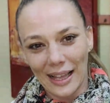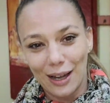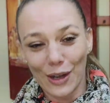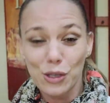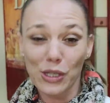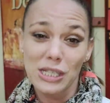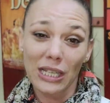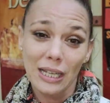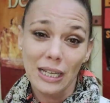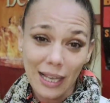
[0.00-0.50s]

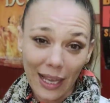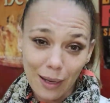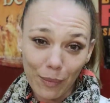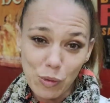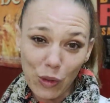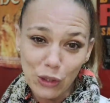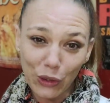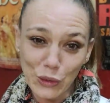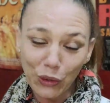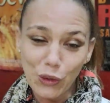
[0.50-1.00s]
Alors c'est
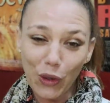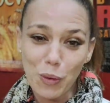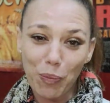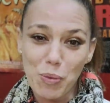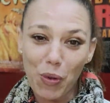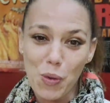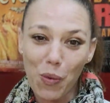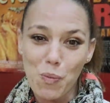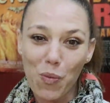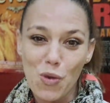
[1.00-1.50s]
réellement un honneur
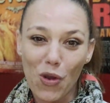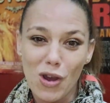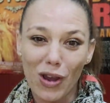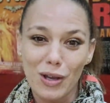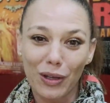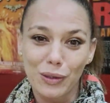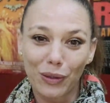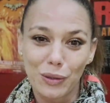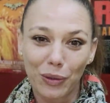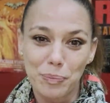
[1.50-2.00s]
pour
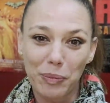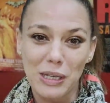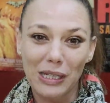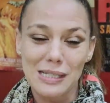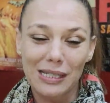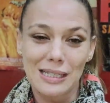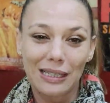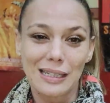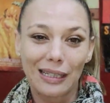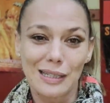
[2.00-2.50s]
moi de
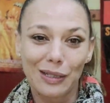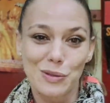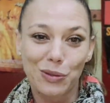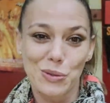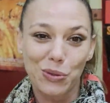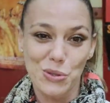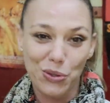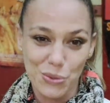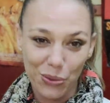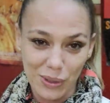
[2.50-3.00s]
présider
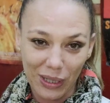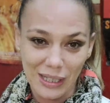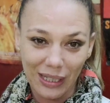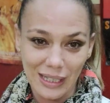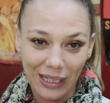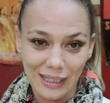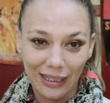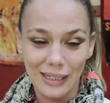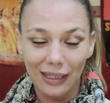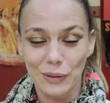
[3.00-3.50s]
ce
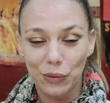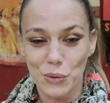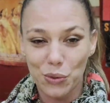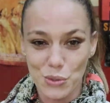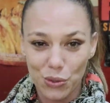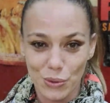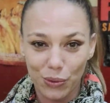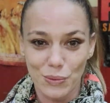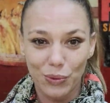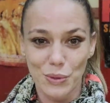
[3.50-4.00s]
jury et d'être
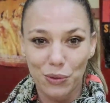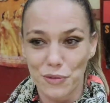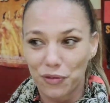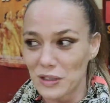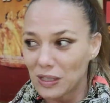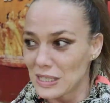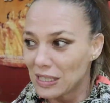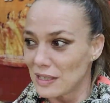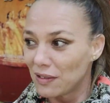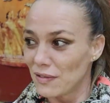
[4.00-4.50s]
aujourd'hui au
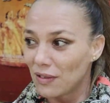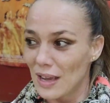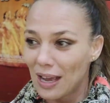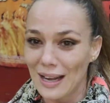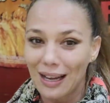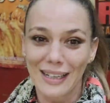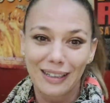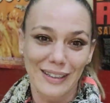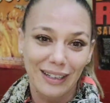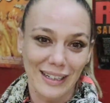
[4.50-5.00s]

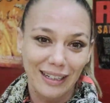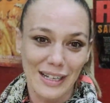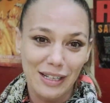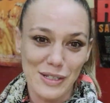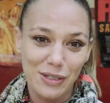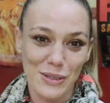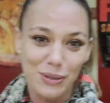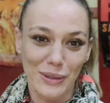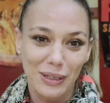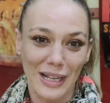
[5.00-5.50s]
Festival
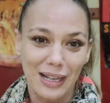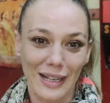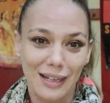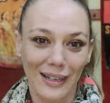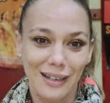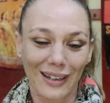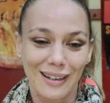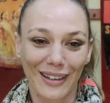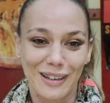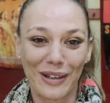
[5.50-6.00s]

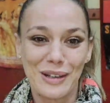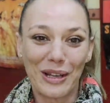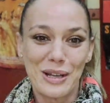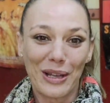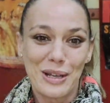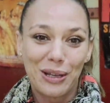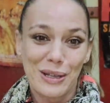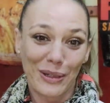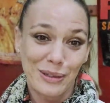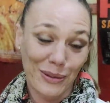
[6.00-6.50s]
international
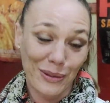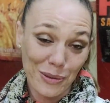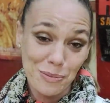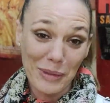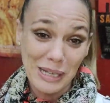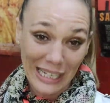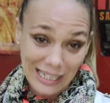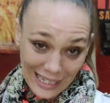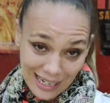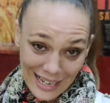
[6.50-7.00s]
de
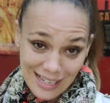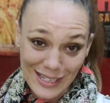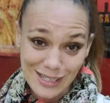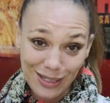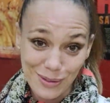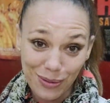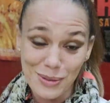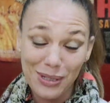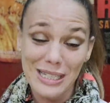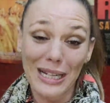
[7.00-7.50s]
Meknes
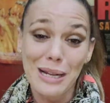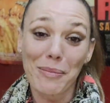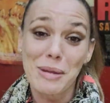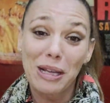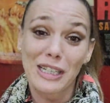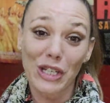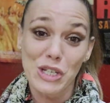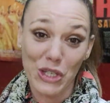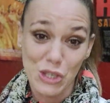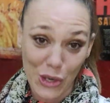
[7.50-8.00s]
du
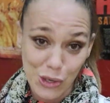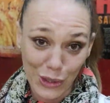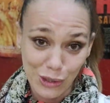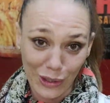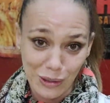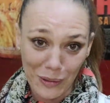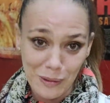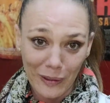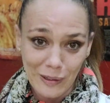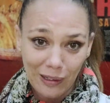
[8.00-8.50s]
cinéma des
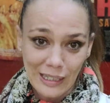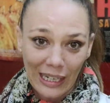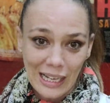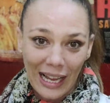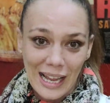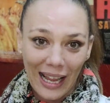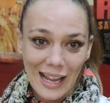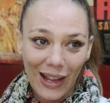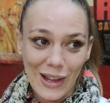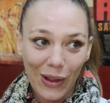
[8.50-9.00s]
jeunes.
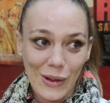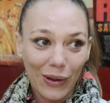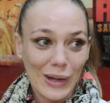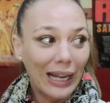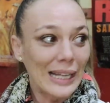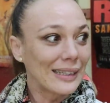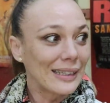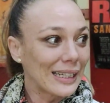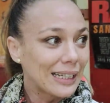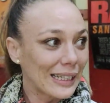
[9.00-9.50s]
Euh,
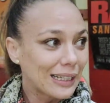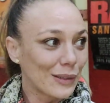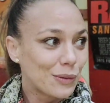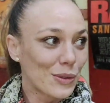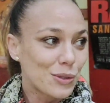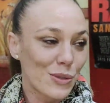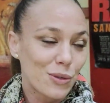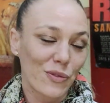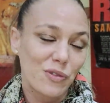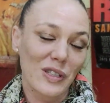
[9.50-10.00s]
l'intérêt
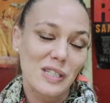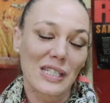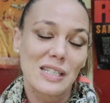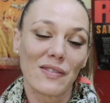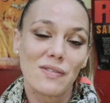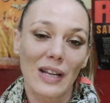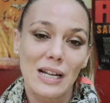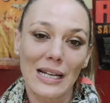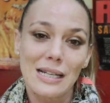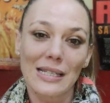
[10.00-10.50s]
de ce
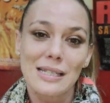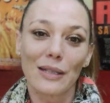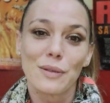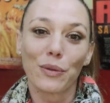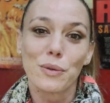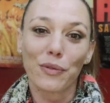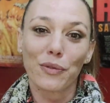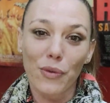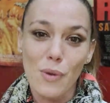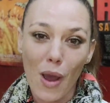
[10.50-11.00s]
festival,
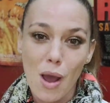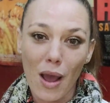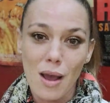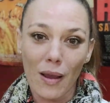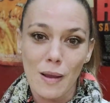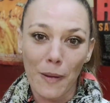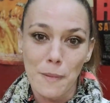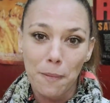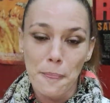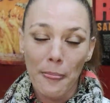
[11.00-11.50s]
c'est de
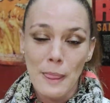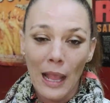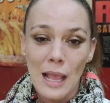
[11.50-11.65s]
voir